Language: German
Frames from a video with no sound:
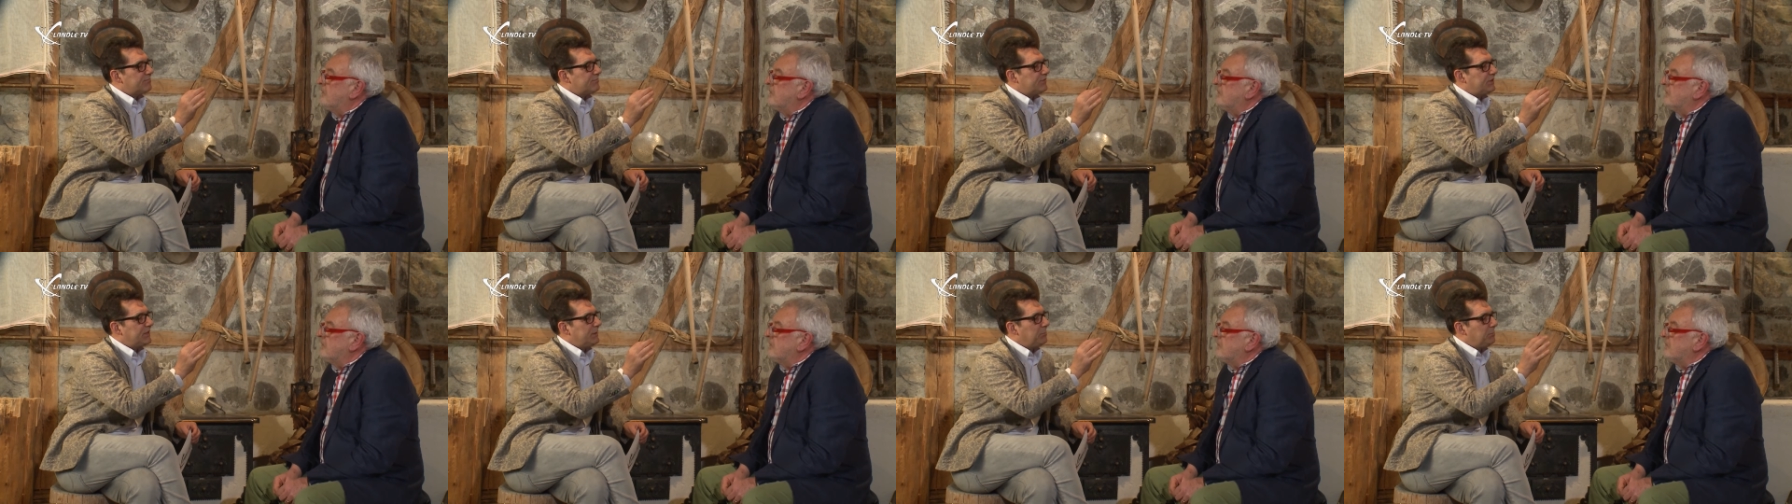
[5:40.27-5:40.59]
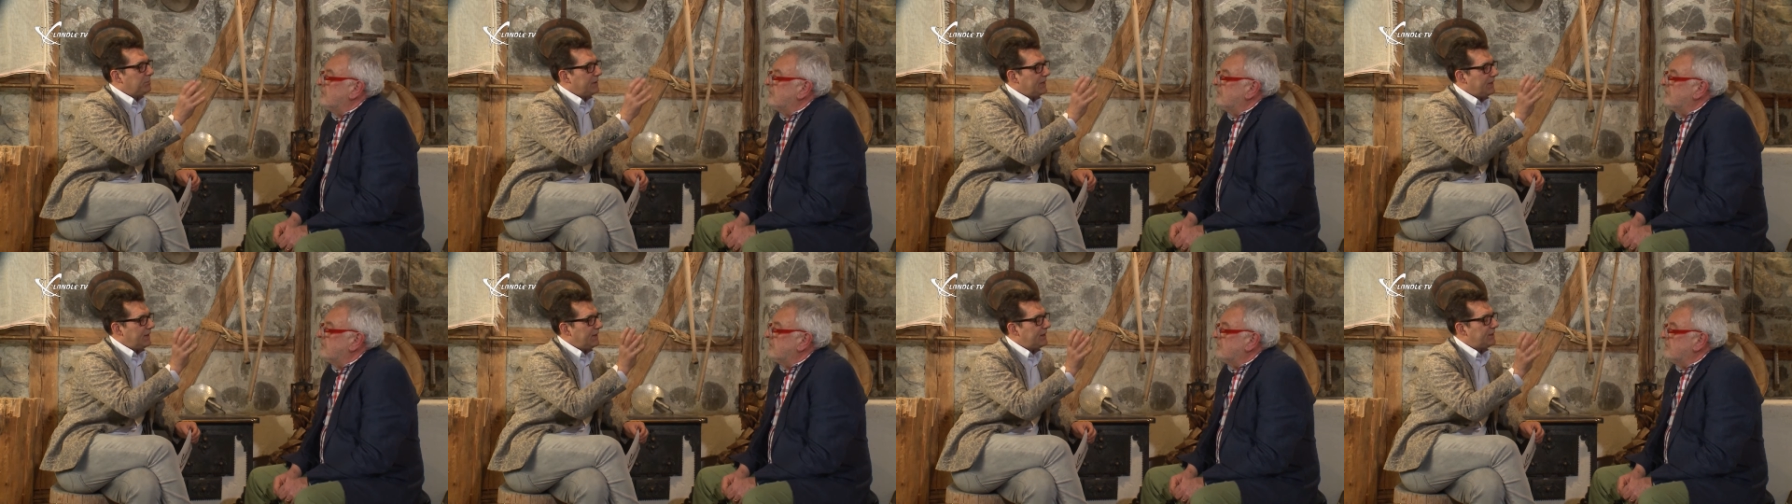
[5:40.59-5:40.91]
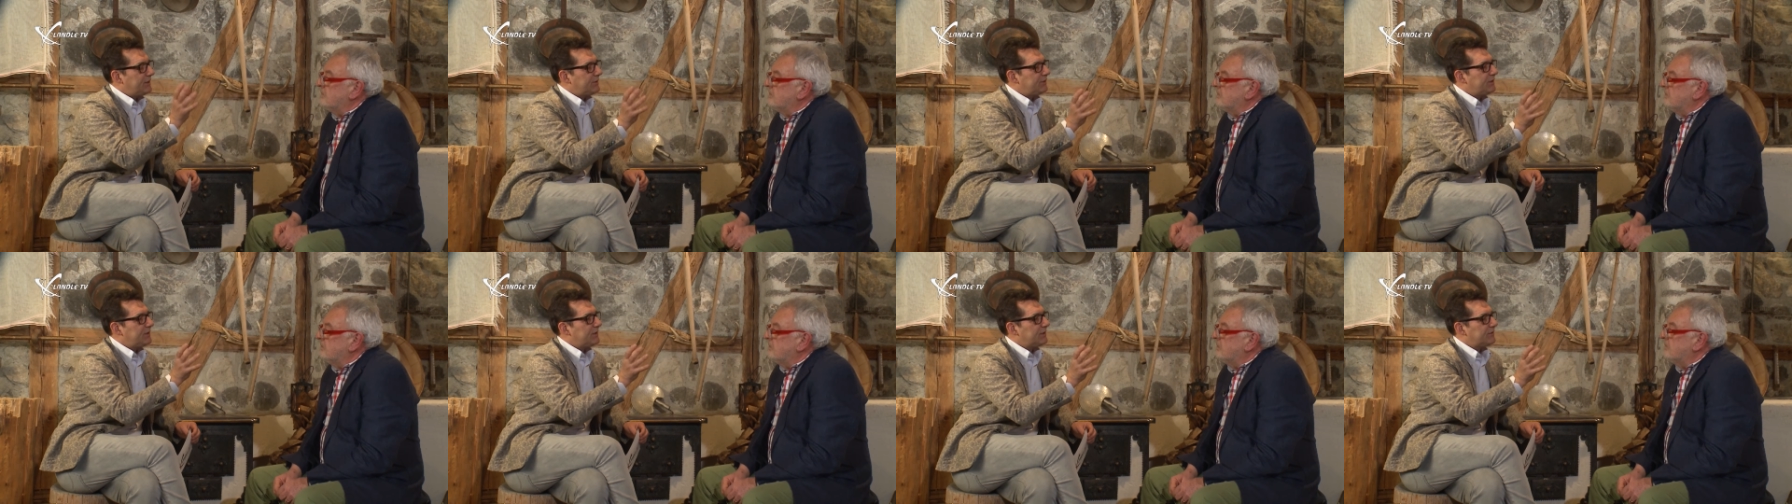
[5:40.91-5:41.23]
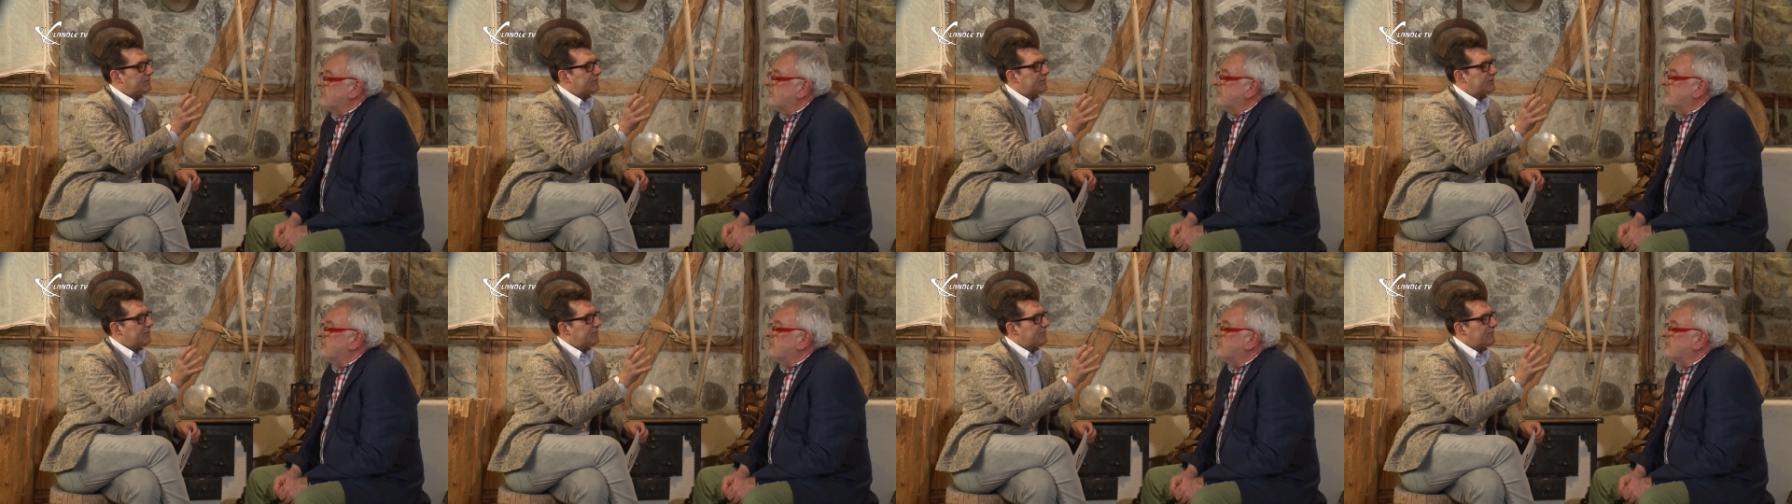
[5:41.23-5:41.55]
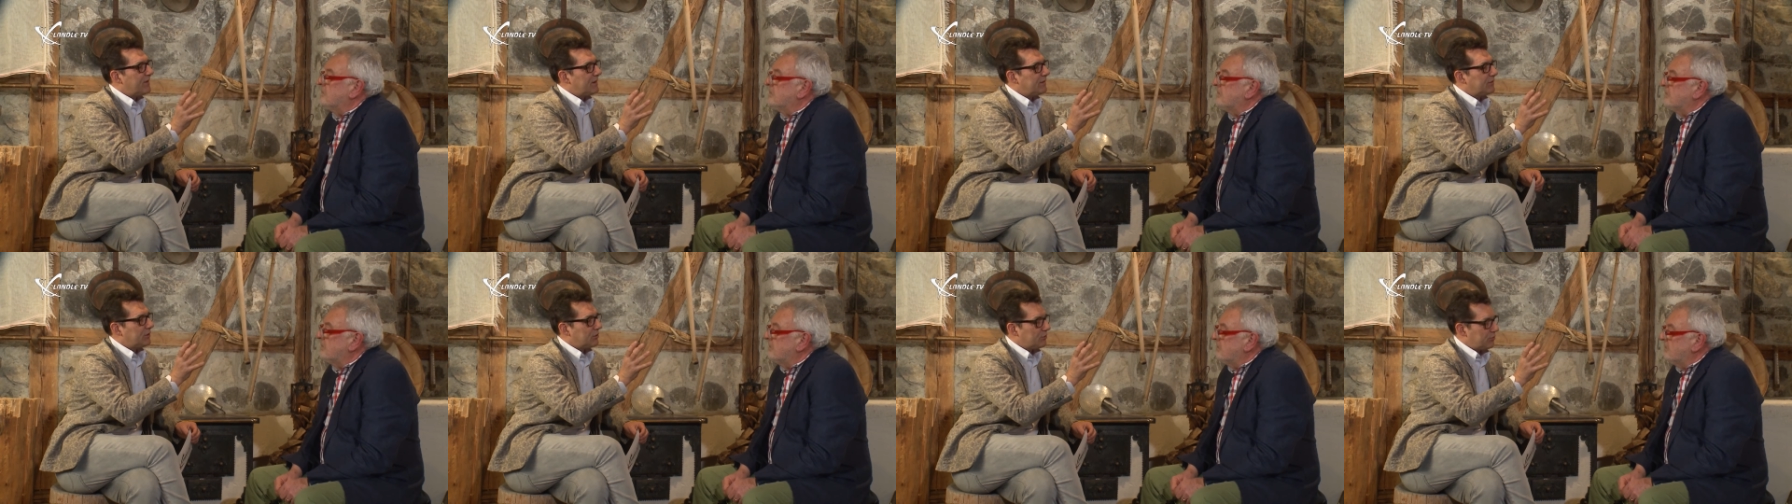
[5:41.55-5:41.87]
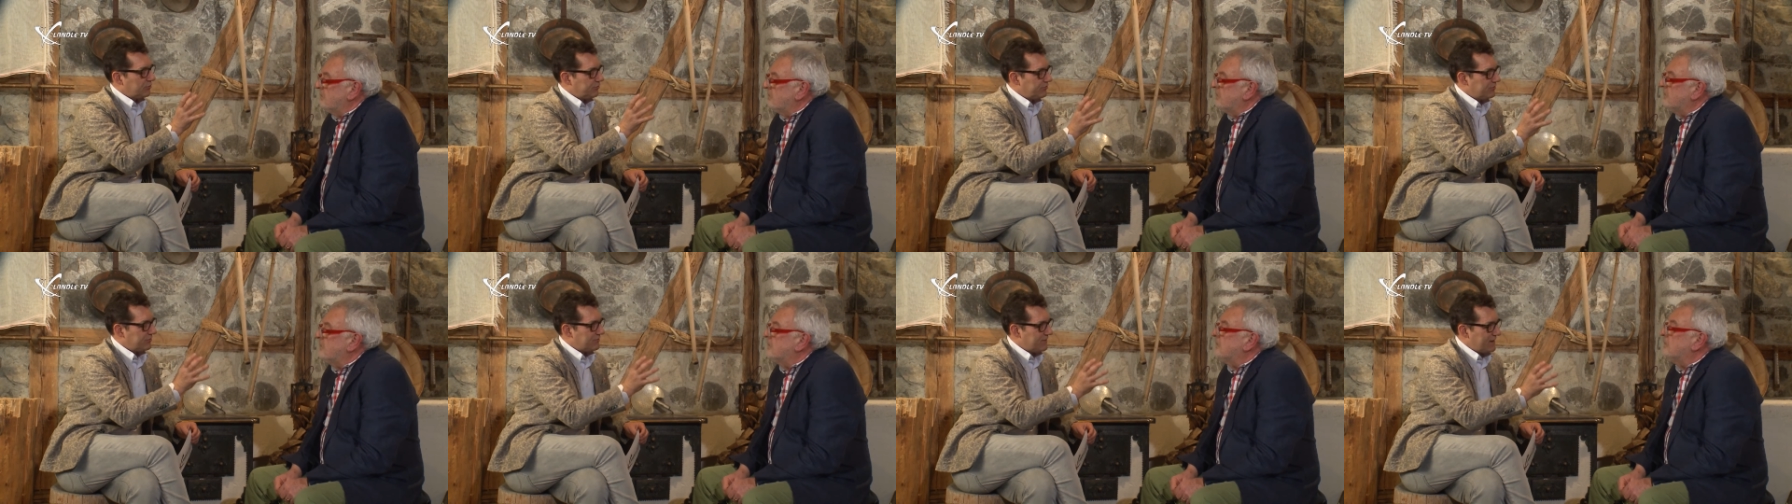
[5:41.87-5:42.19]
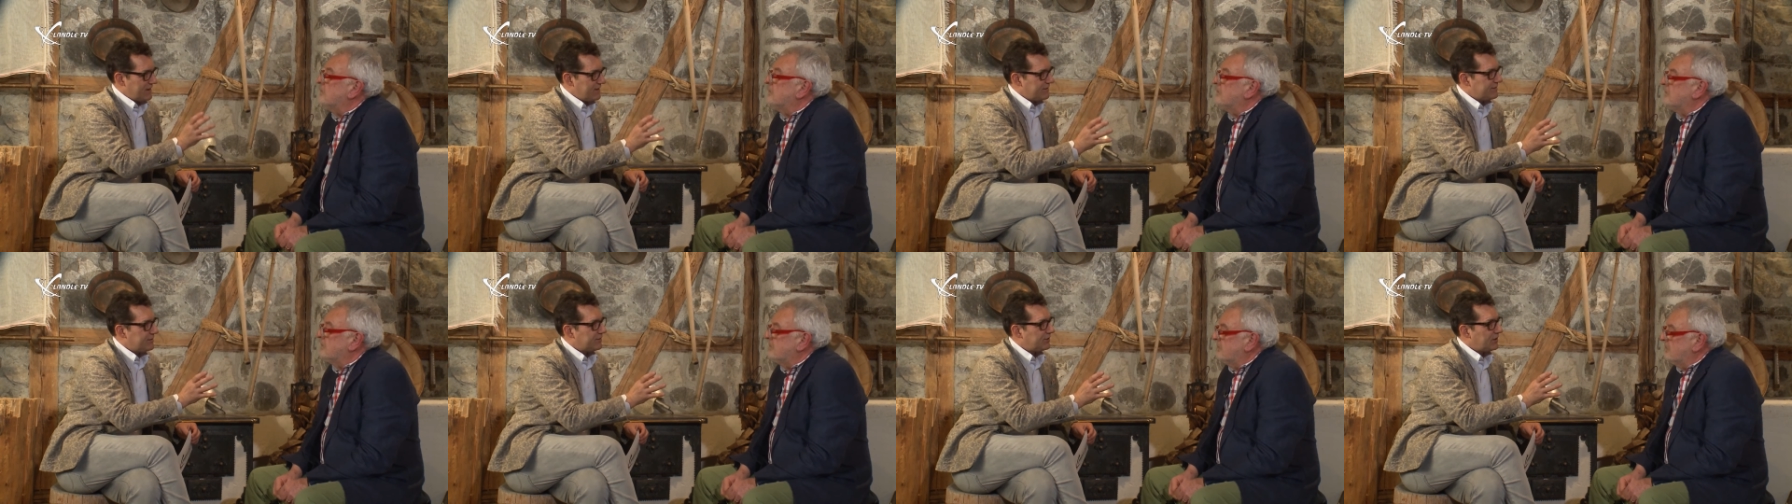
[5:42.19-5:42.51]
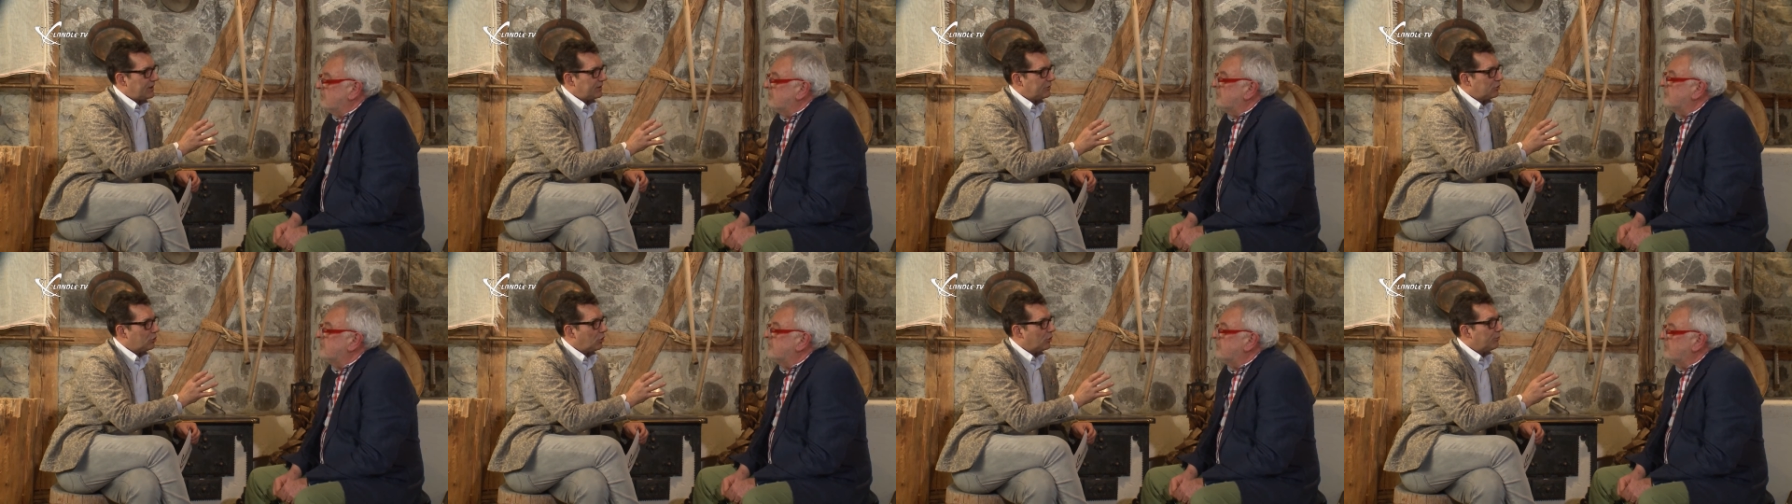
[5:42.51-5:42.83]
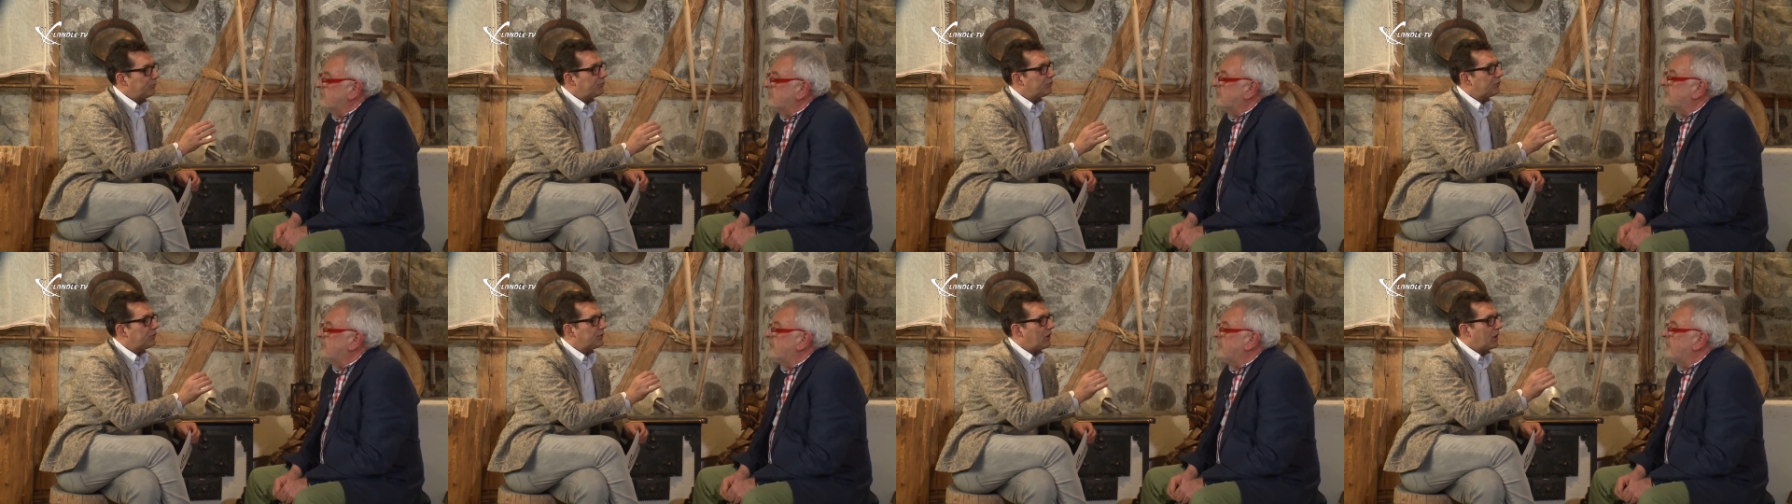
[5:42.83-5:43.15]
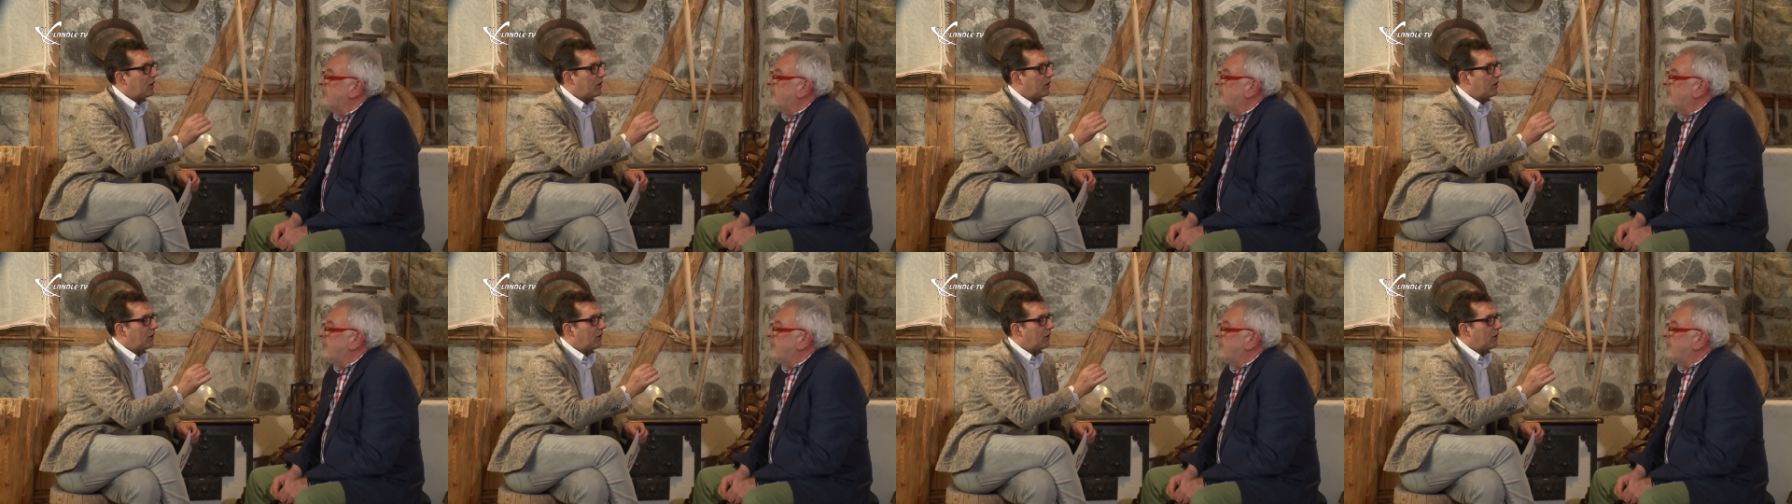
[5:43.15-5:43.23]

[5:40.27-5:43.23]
die Milch, die aus dem großen Walsertal kommt,